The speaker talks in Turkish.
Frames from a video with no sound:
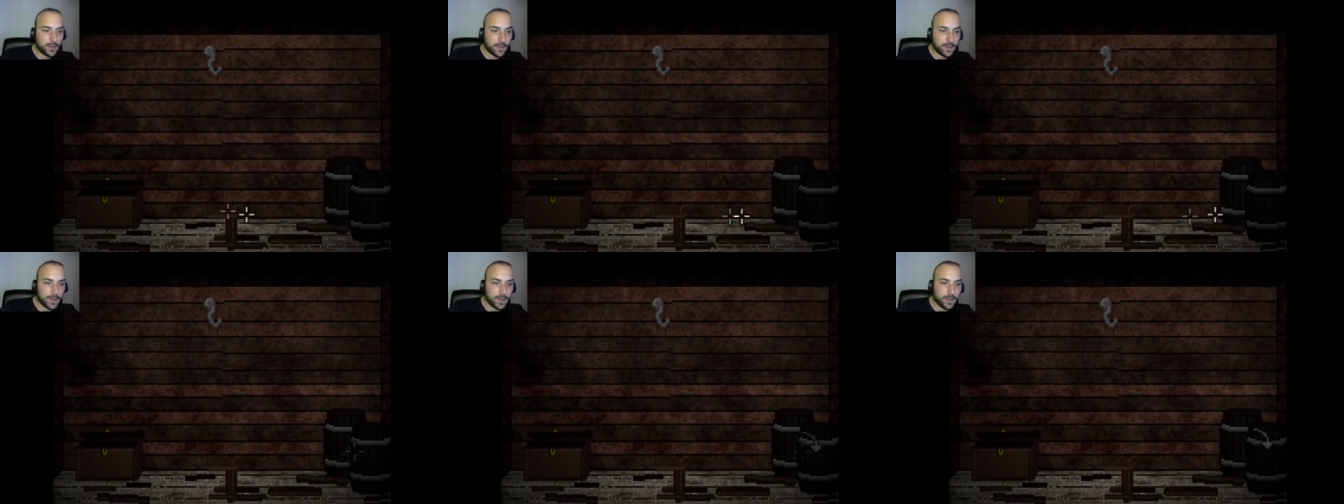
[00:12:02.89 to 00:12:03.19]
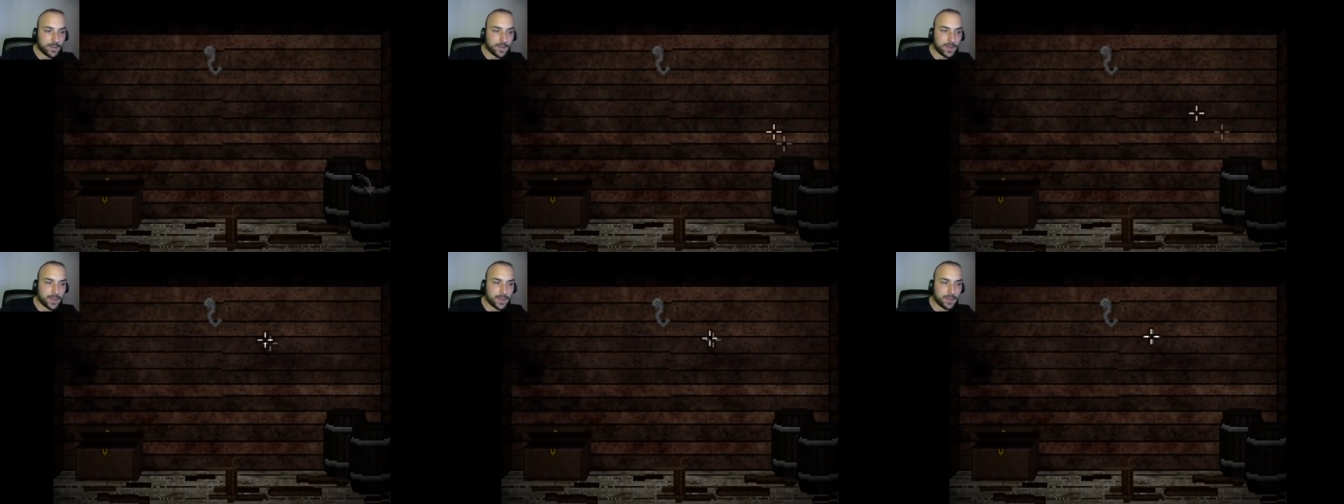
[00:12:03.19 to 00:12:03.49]

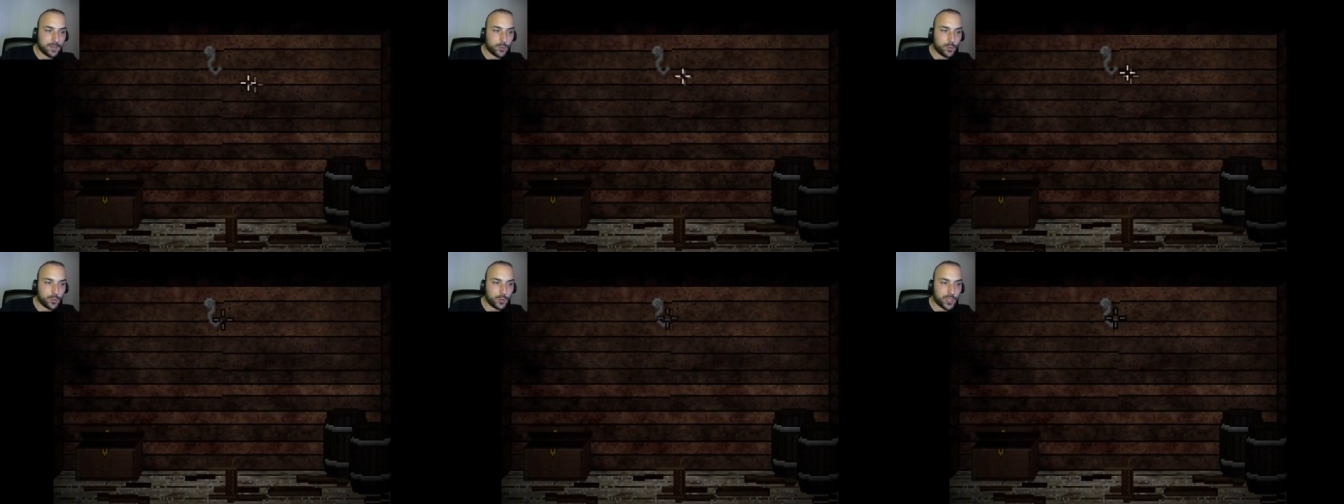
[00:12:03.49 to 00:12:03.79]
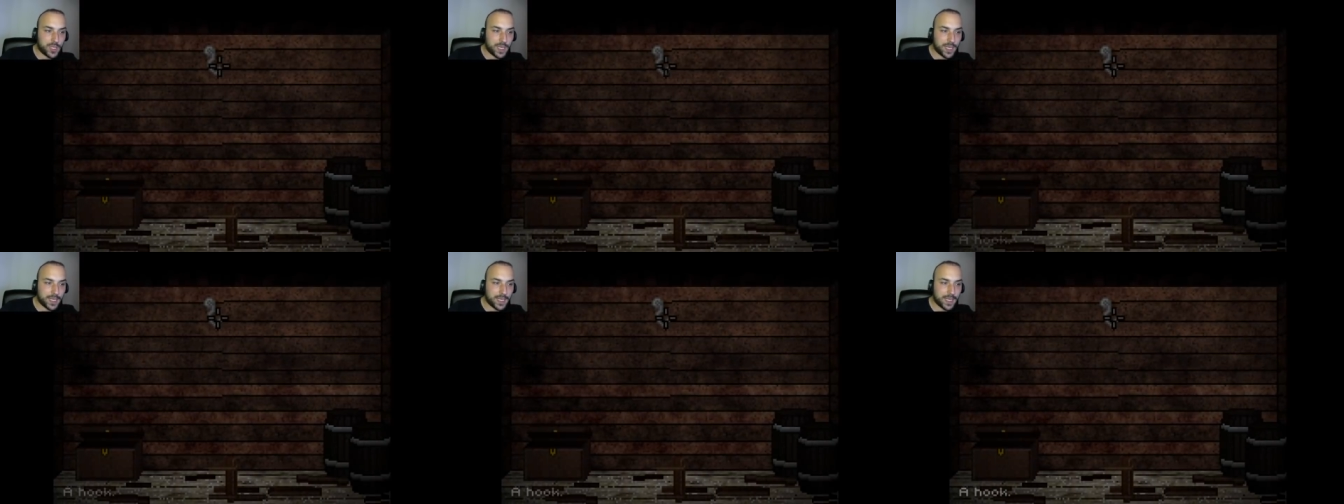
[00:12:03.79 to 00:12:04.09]
Efendim şu
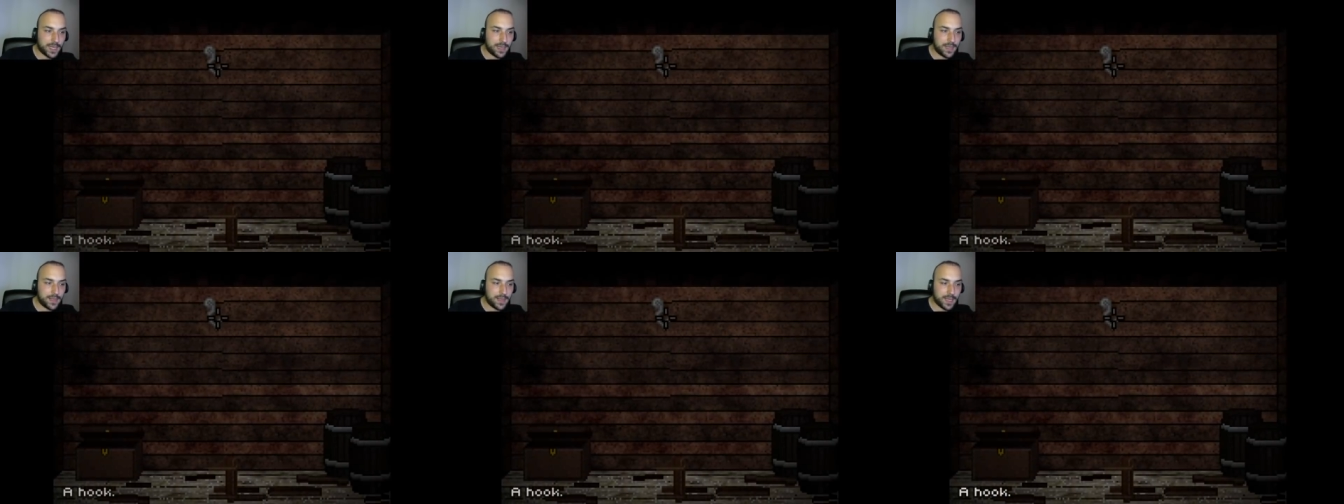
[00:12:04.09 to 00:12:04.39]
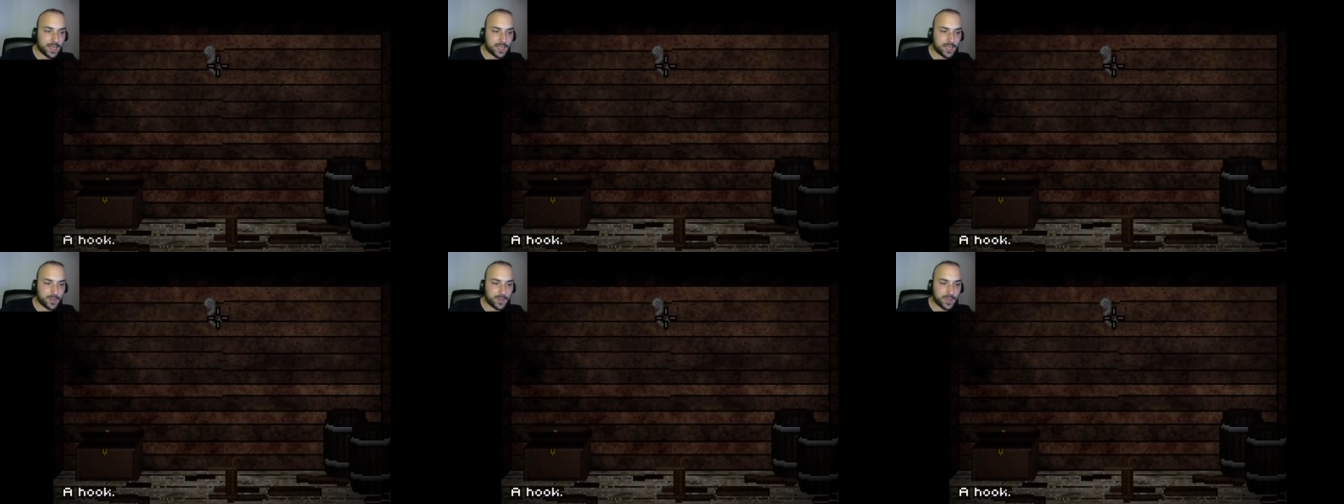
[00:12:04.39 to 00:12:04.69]
çengelin ne
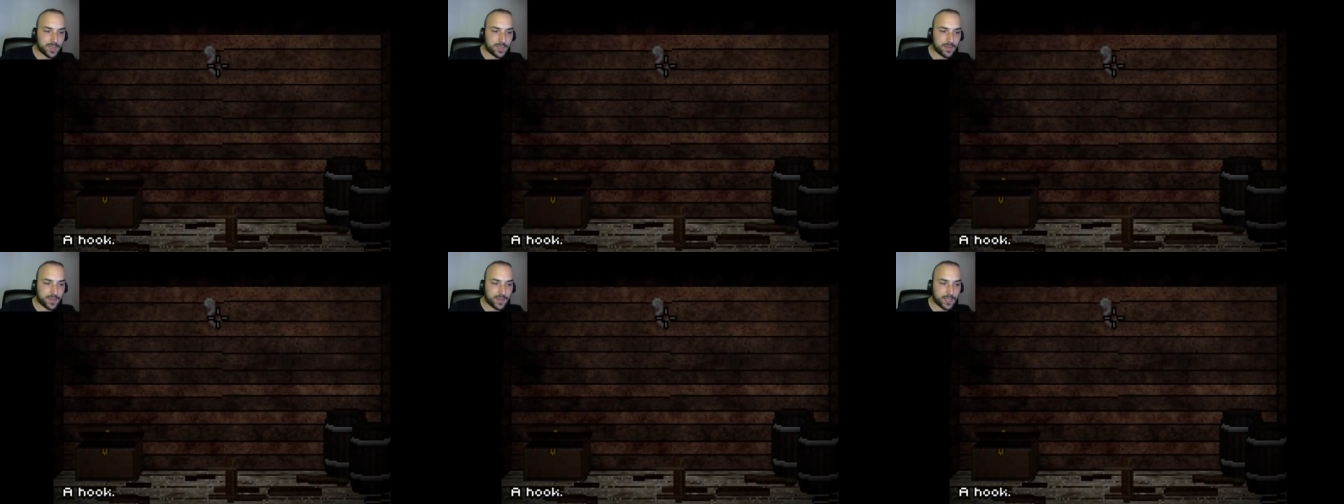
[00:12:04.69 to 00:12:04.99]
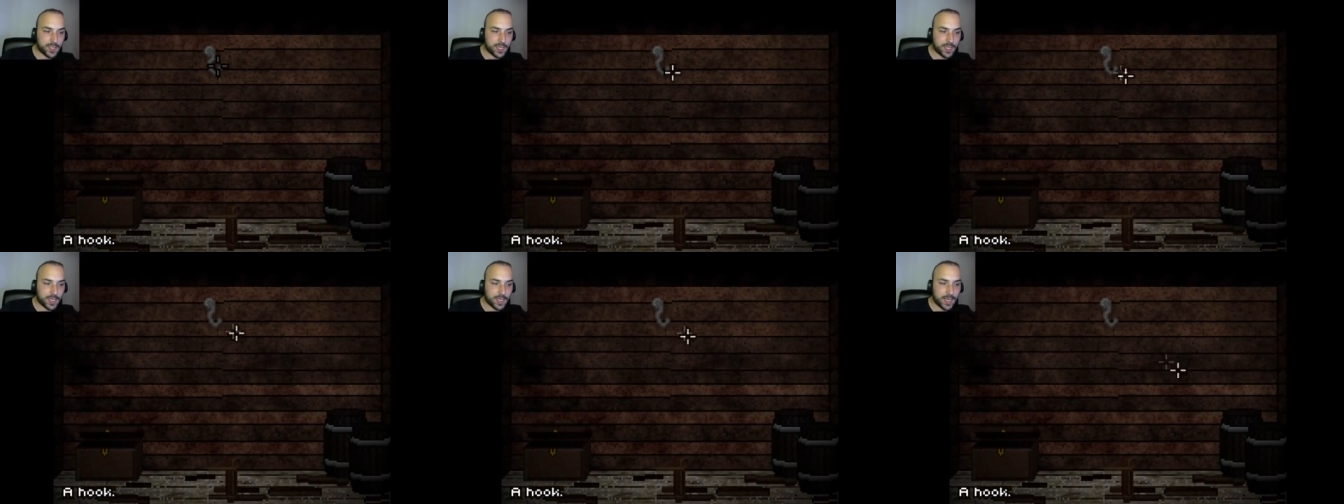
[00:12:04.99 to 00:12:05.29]
esprisi var?
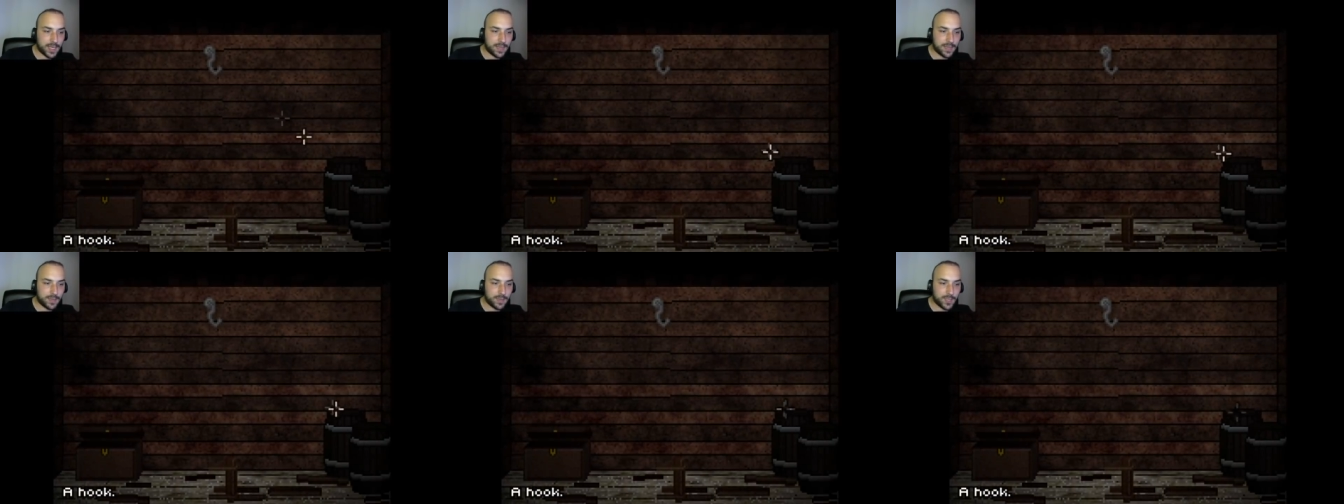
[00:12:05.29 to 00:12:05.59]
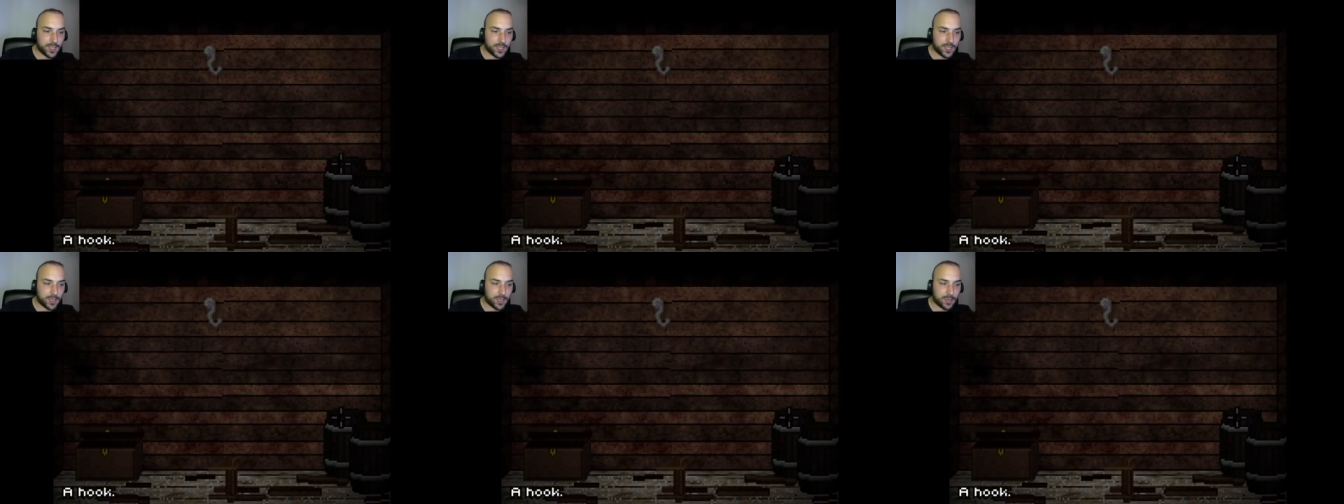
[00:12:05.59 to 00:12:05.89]
Çengel de bir
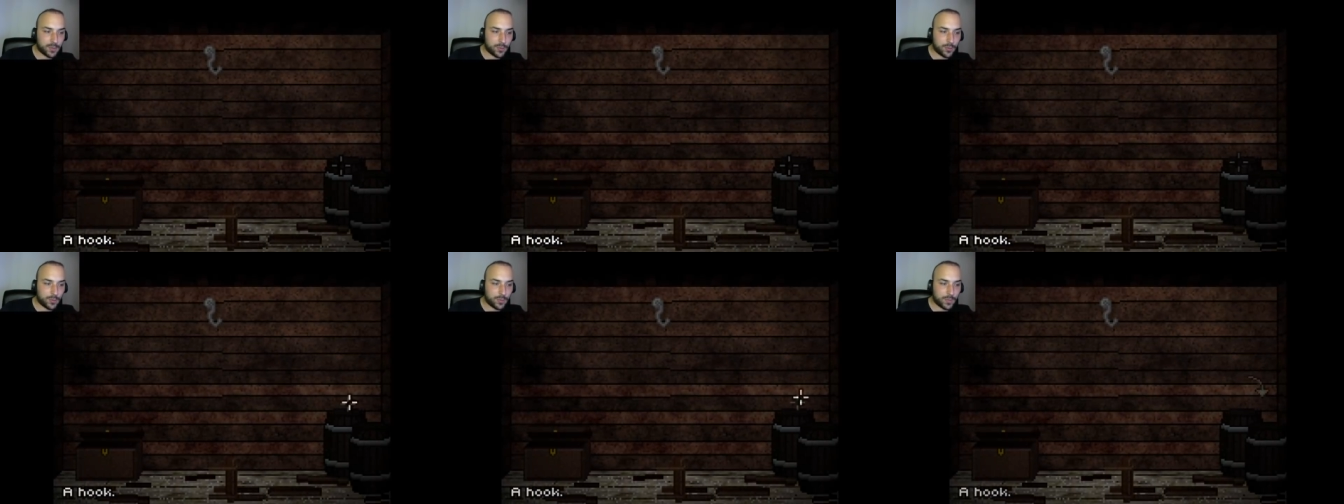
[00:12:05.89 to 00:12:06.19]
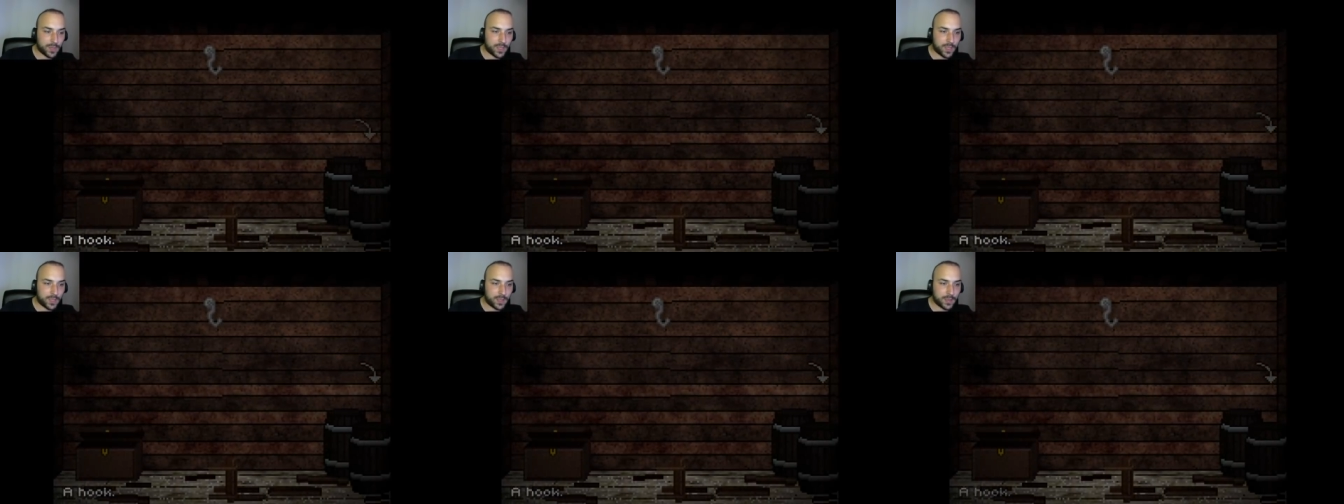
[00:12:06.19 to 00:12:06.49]
işe yarıyor
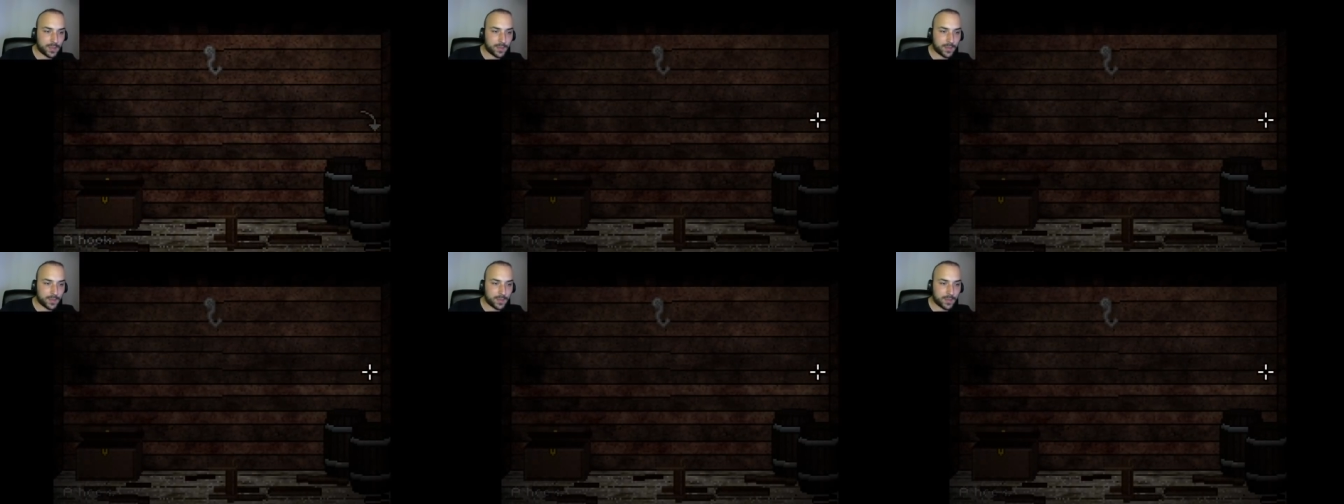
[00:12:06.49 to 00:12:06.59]
olmalı.